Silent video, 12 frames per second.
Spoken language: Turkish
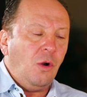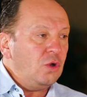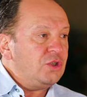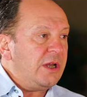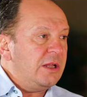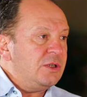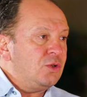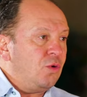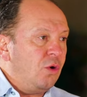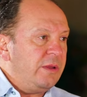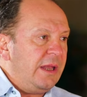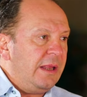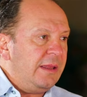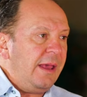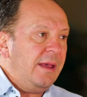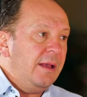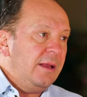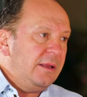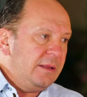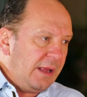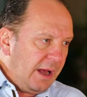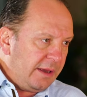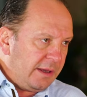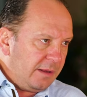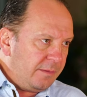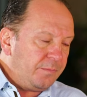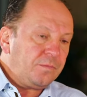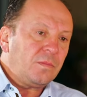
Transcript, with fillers: hoş geldiniz kokteyli de dahil.